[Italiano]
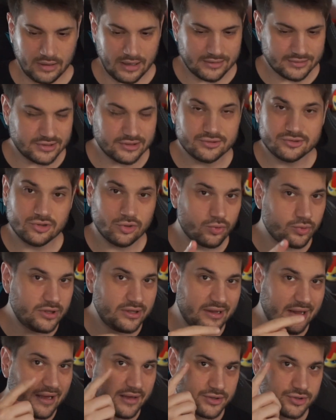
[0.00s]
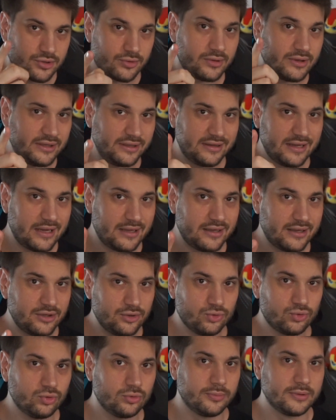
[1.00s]
Ah, se, c'ho un'idea, c'ho un'idea da
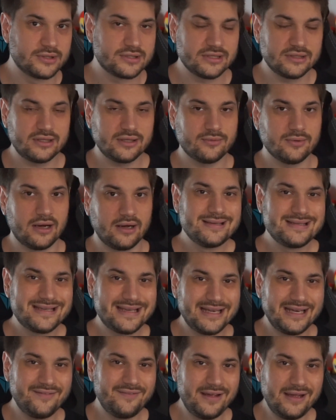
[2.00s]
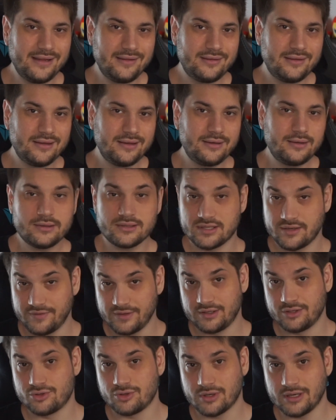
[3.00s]
youtuber, senti qua. Scrivete, se
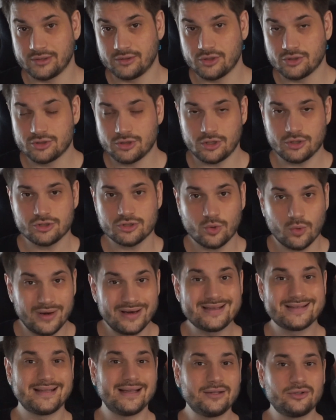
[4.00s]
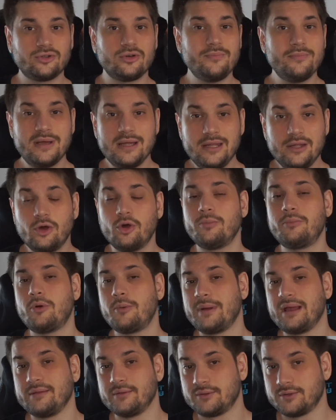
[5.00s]
avete giocato a SOS, qual è stato il miglior
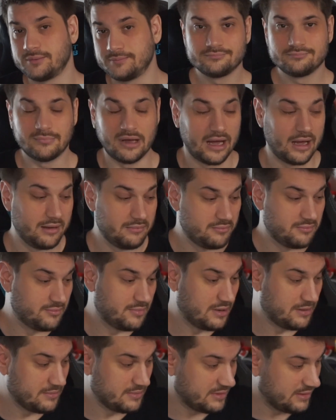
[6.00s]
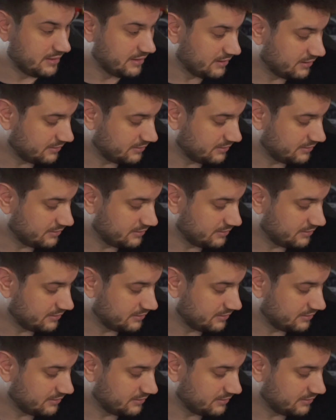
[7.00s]
momento. Mamma mia.